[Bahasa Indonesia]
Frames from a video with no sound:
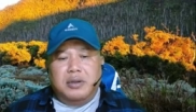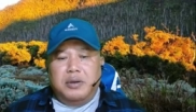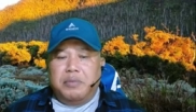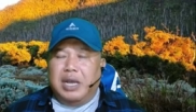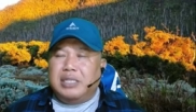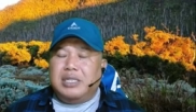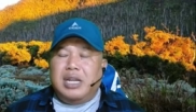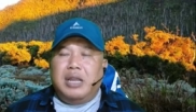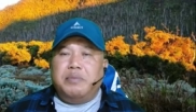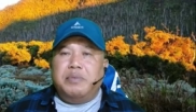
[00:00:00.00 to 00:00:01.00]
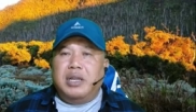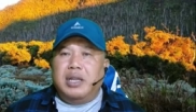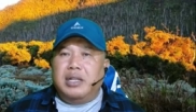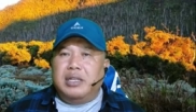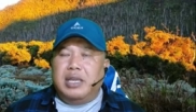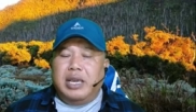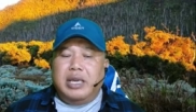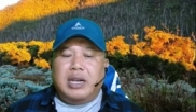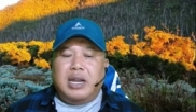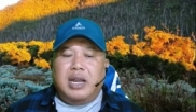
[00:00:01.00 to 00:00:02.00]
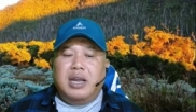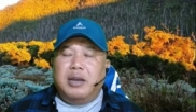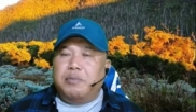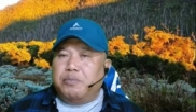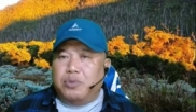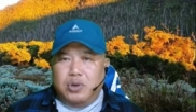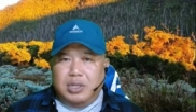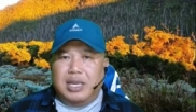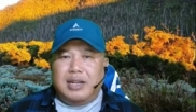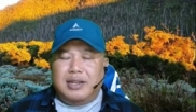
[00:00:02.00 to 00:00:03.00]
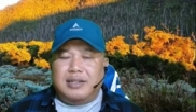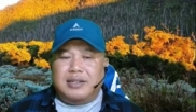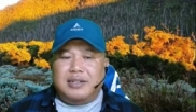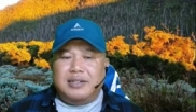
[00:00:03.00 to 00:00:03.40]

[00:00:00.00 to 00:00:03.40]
baskrep di era modern?